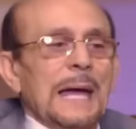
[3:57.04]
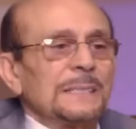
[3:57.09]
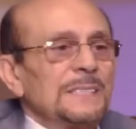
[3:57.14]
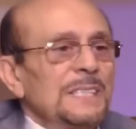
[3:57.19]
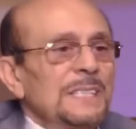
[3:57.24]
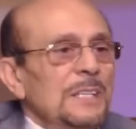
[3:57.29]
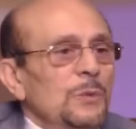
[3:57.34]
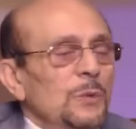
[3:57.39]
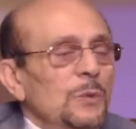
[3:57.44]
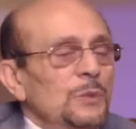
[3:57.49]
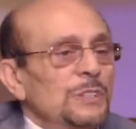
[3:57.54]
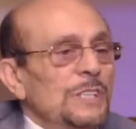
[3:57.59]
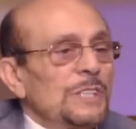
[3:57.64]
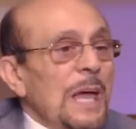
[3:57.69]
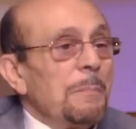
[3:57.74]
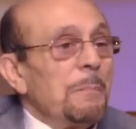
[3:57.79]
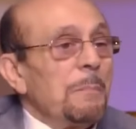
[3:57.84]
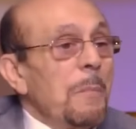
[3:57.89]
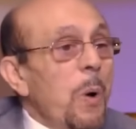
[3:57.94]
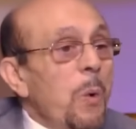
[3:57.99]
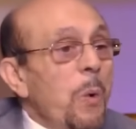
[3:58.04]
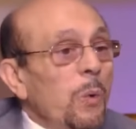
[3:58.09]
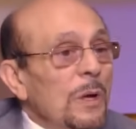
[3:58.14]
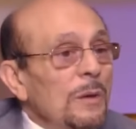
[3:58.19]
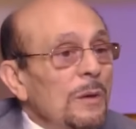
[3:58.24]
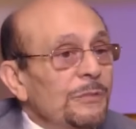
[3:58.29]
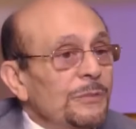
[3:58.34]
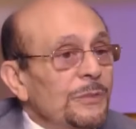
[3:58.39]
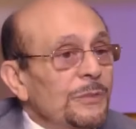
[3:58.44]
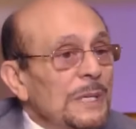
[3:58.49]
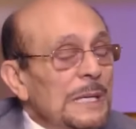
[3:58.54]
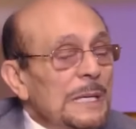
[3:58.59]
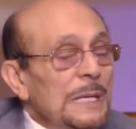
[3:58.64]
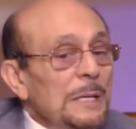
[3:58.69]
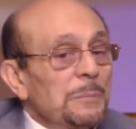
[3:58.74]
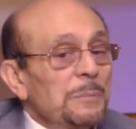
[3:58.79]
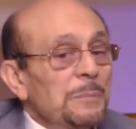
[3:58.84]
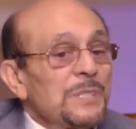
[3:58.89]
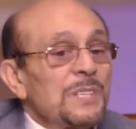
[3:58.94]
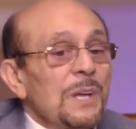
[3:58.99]
قاعدين قدام موقف
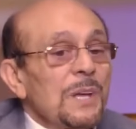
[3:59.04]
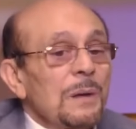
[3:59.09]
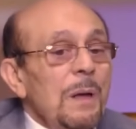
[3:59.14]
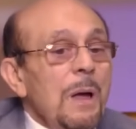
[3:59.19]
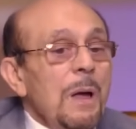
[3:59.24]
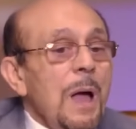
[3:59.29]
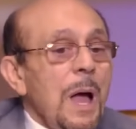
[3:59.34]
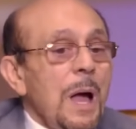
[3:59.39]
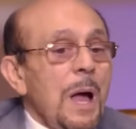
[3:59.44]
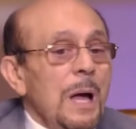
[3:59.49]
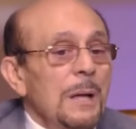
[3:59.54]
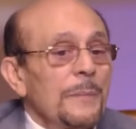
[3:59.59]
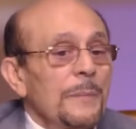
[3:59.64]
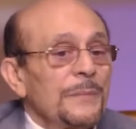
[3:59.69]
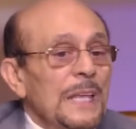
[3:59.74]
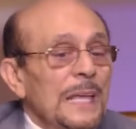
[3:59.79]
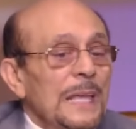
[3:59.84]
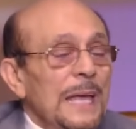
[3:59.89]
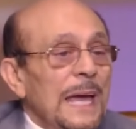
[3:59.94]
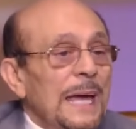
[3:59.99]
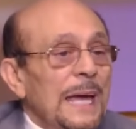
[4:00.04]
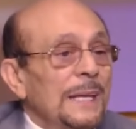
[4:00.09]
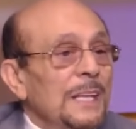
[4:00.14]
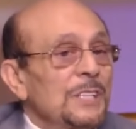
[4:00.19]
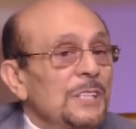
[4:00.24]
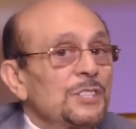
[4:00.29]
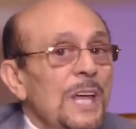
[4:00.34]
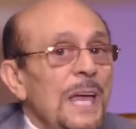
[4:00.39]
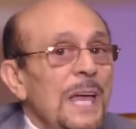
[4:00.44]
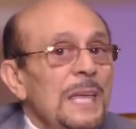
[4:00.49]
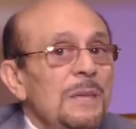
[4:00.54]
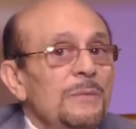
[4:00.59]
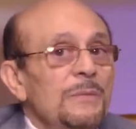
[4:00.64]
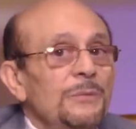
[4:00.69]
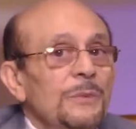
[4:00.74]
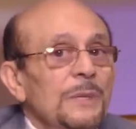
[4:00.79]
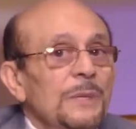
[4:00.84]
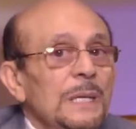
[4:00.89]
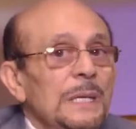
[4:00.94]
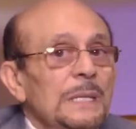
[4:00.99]
بصراحه انا
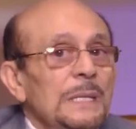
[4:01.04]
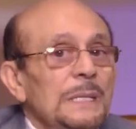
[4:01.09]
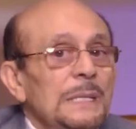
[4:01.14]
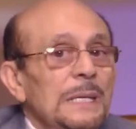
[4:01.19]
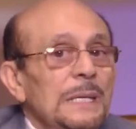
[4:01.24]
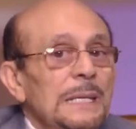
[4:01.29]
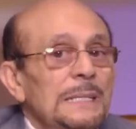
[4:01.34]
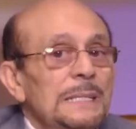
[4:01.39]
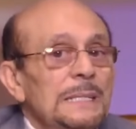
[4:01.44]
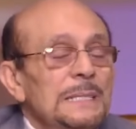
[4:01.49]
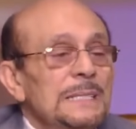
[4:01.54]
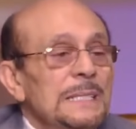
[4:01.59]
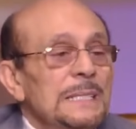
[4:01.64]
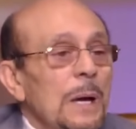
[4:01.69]
شايف ان